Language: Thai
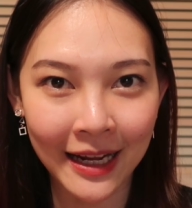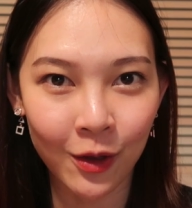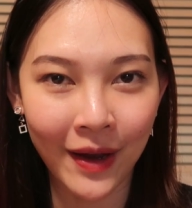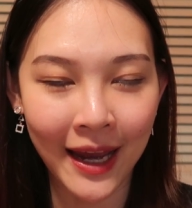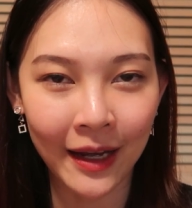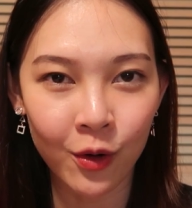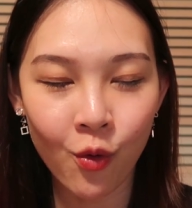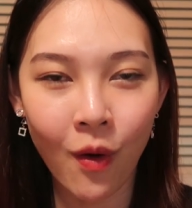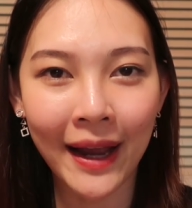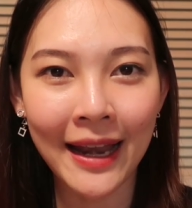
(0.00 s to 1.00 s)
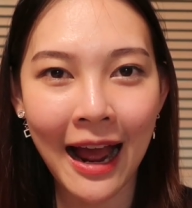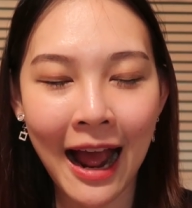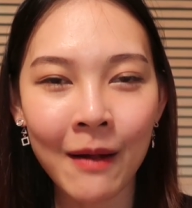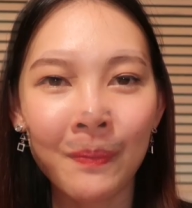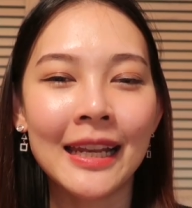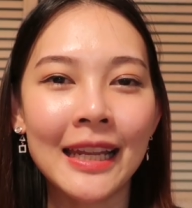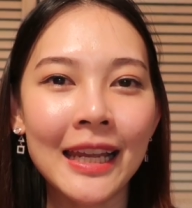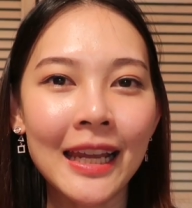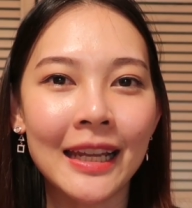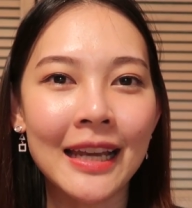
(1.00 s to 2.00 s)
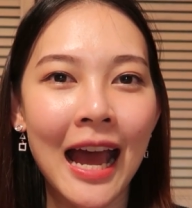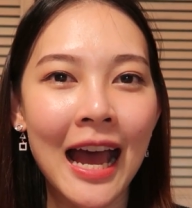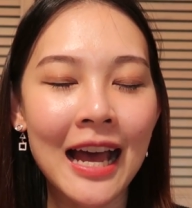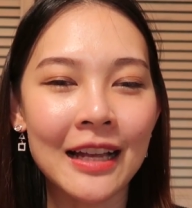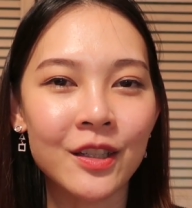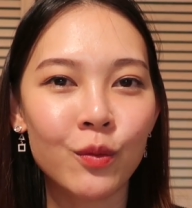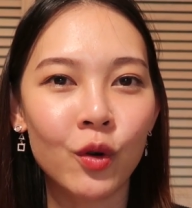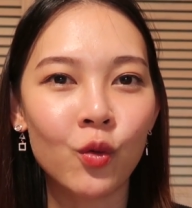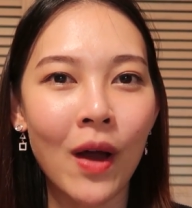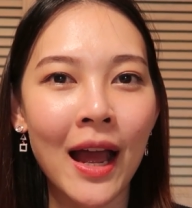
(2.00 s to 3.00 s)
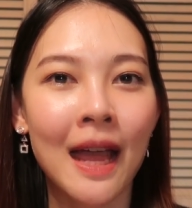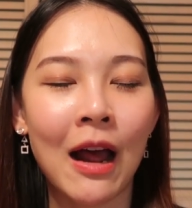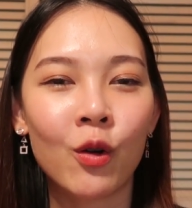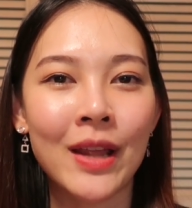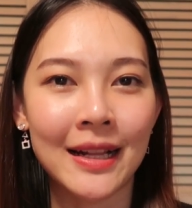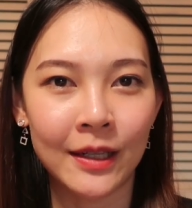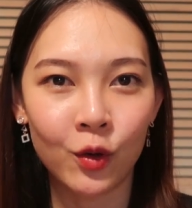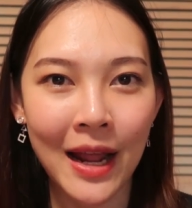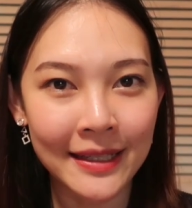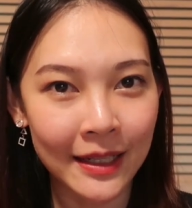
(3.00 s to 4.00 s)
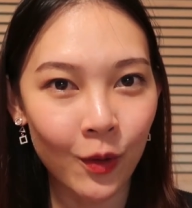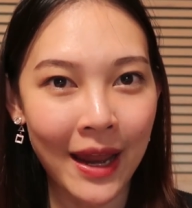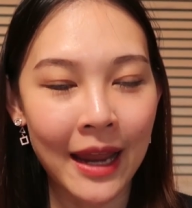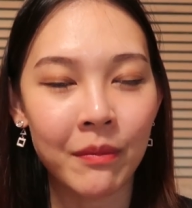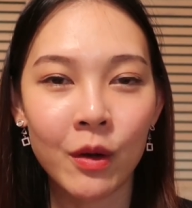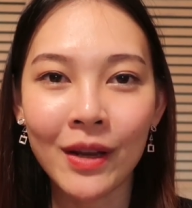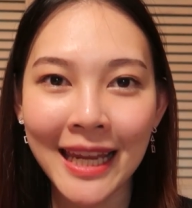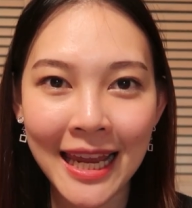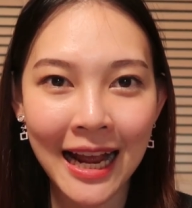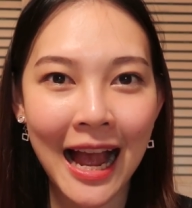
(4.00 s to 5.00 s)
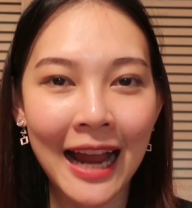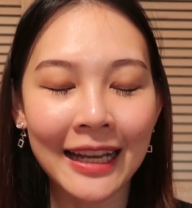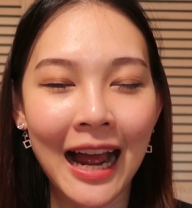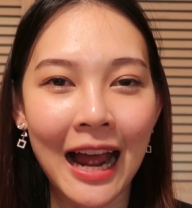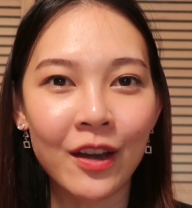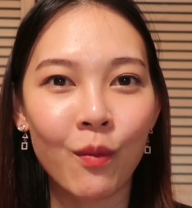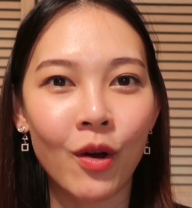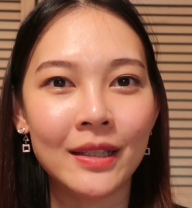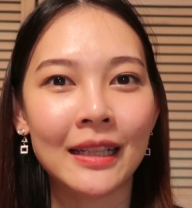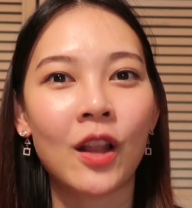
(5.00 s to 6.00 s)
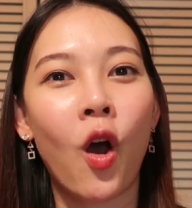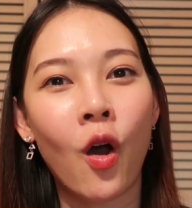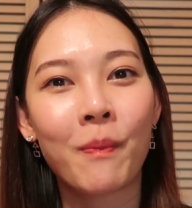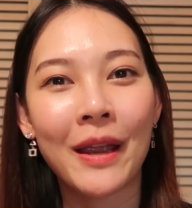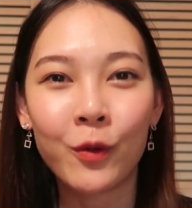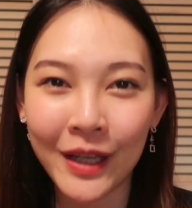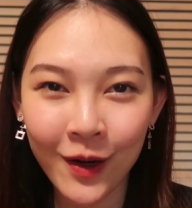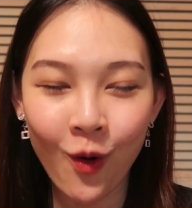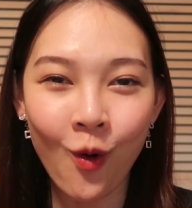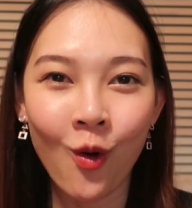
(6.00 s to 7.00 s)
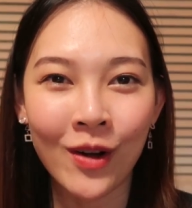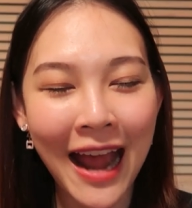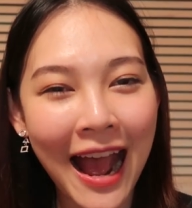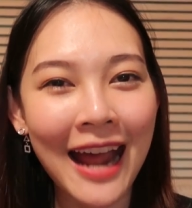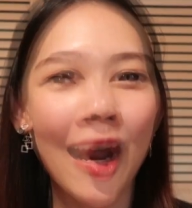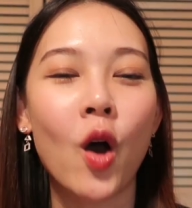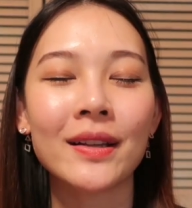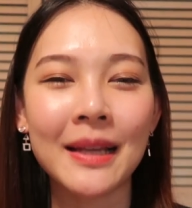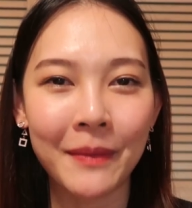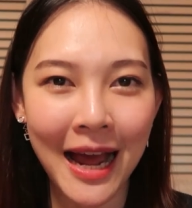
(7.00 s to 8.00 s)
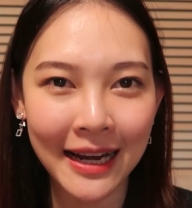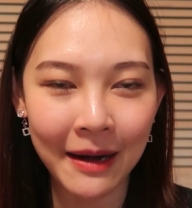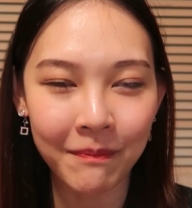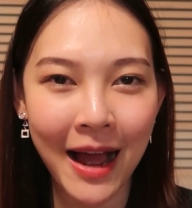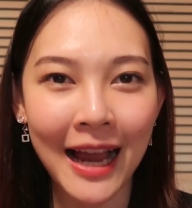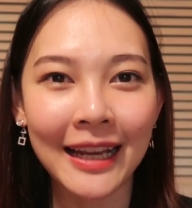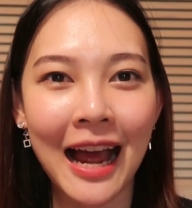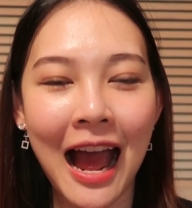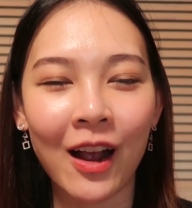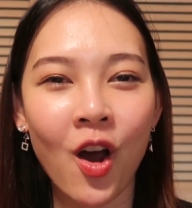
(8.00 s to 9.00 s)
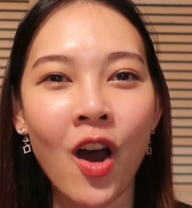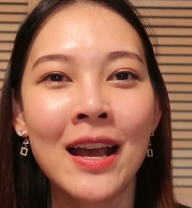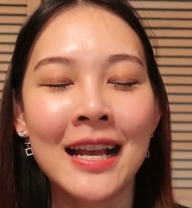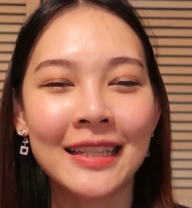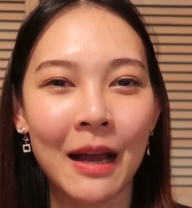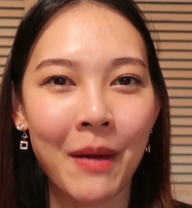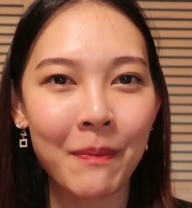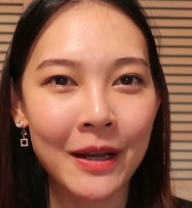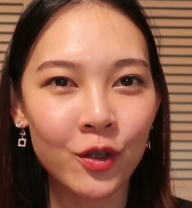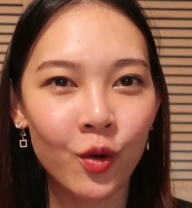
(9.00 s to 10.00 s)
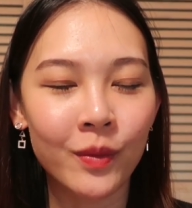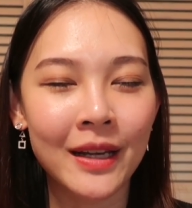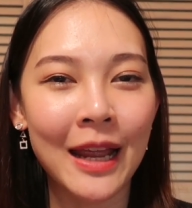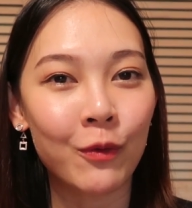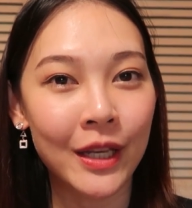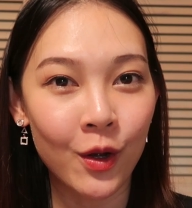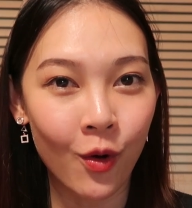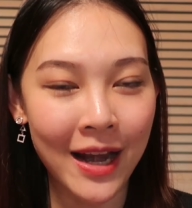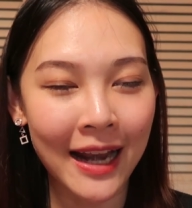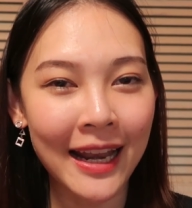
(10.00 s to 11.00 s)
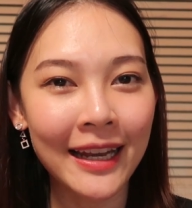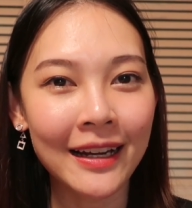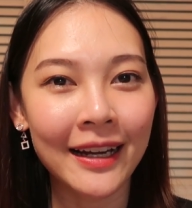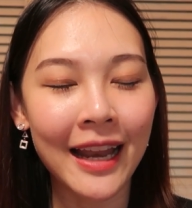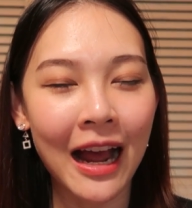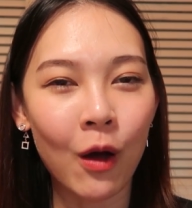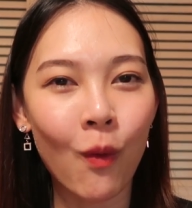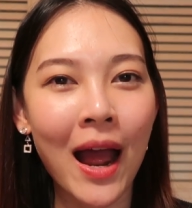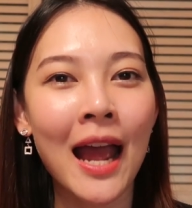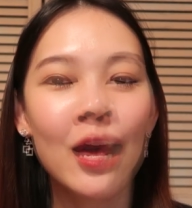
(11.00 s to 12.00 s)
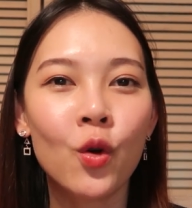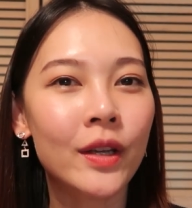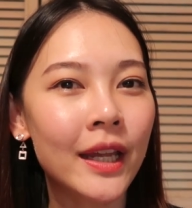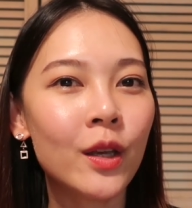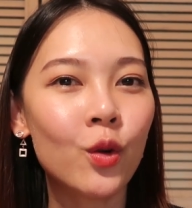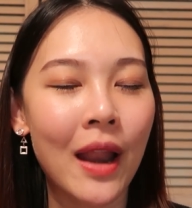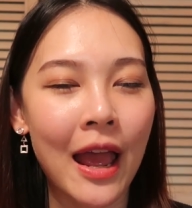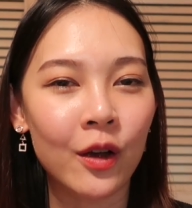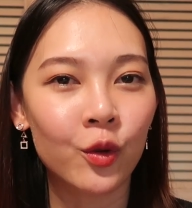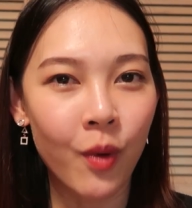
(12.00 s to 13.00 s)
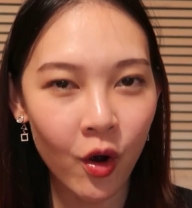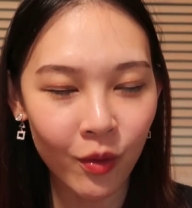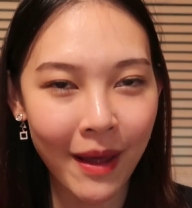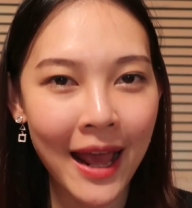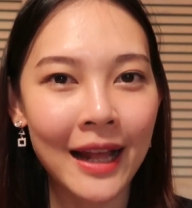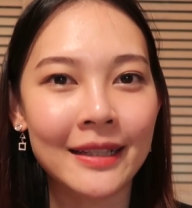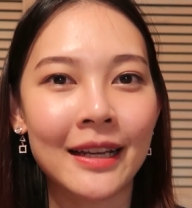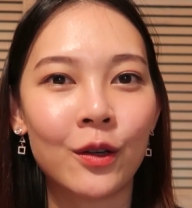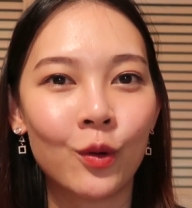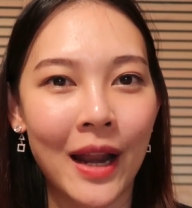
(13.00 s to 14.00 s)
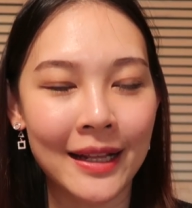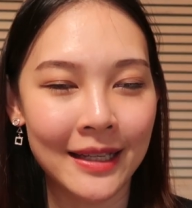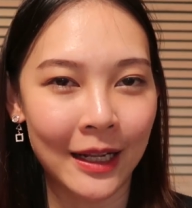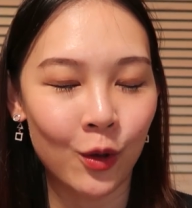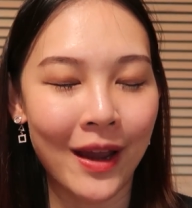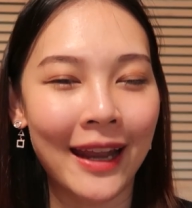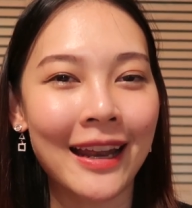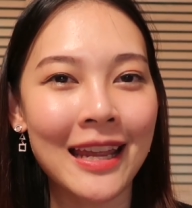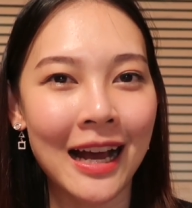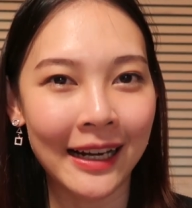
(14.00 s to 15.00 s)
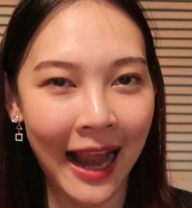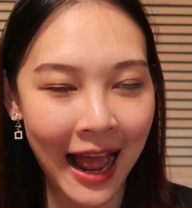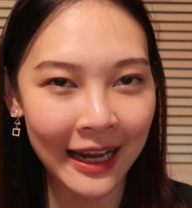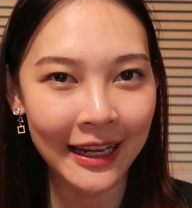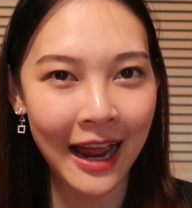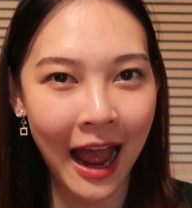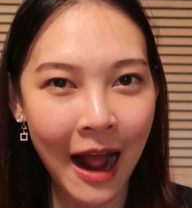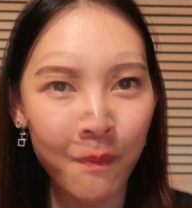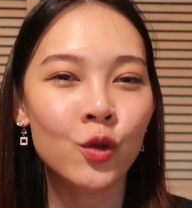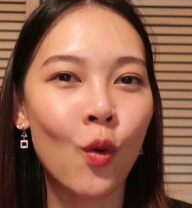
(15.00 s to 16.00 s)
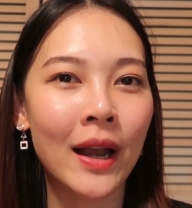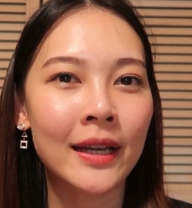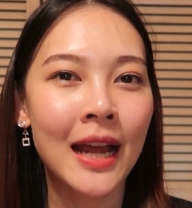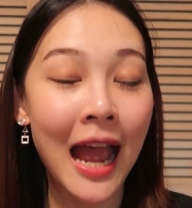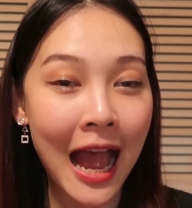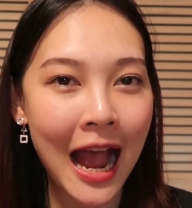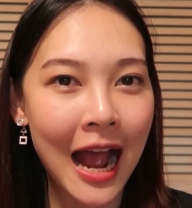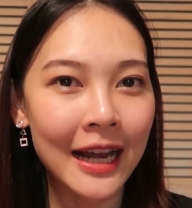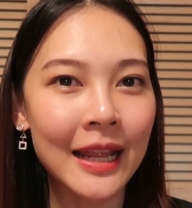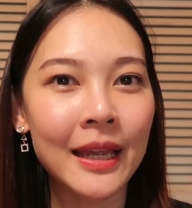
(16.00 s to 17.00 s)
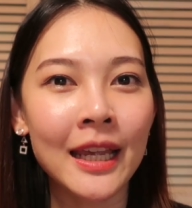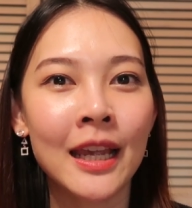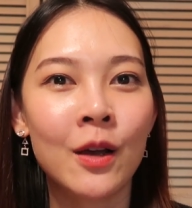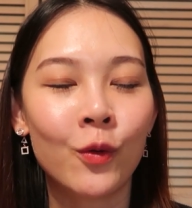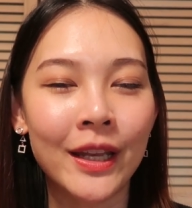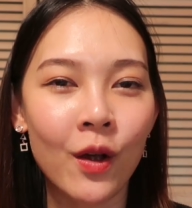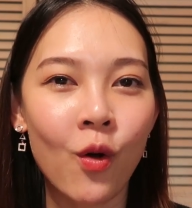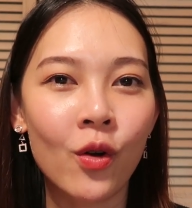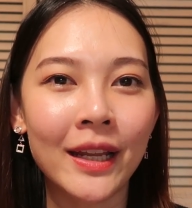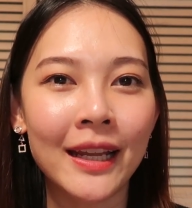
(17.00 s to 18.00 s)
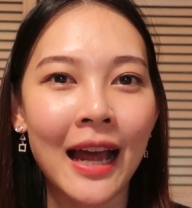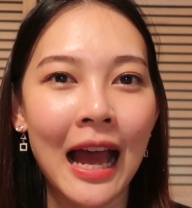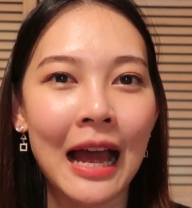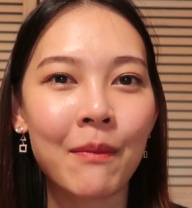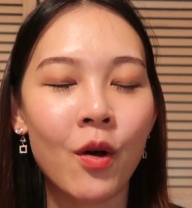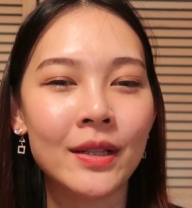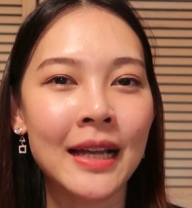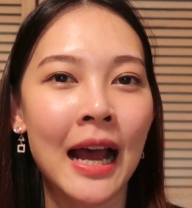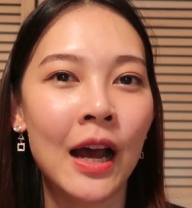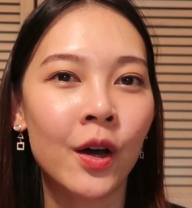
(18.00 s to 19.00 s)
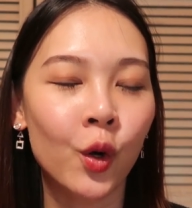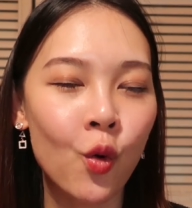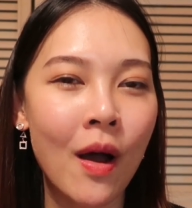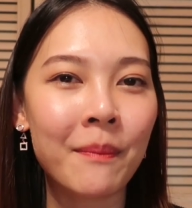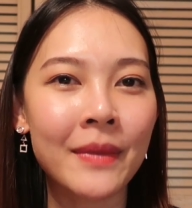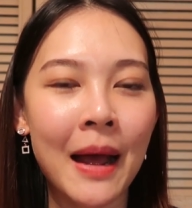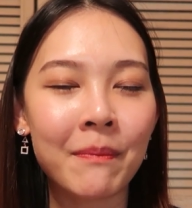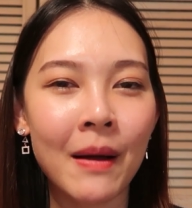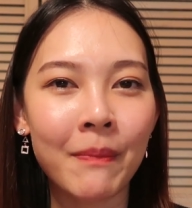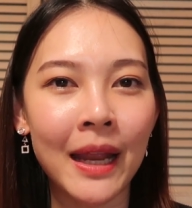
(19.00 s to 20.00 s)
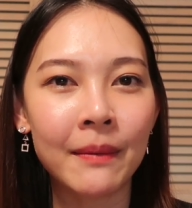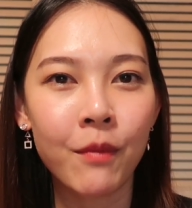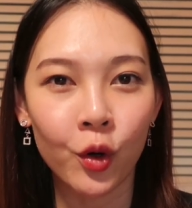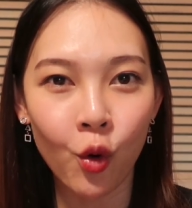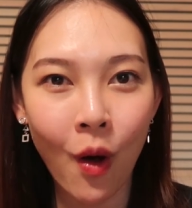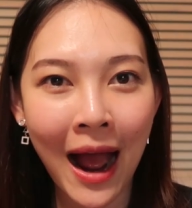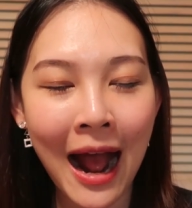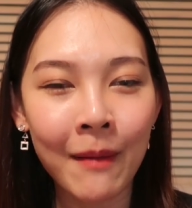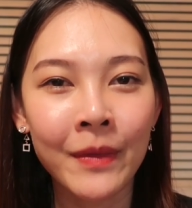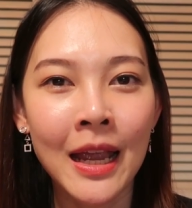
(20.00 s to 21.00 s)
ใจตัวเองด้วยนะคะทีนี้ถ้าสมมติว่าเราอยากจะดูแลใจตัวเองมีวิธียังไงนะคะเดี๋ยวหมอจะต่อไปวิดีโอหน้าของสัปดาห์ถัดไปนะคะก็สามารถไปชมในวิดีโอนั้นได้เลยนะคะว่าลูกที่ดูแลคุณพ่อคุณแม่จะดูแลใจตัวเองได้อย่างไรนะคะส่วนเนื้อหาในวิดีโอนี้นะคะหมอจะรวมนำมาเป็นบทควา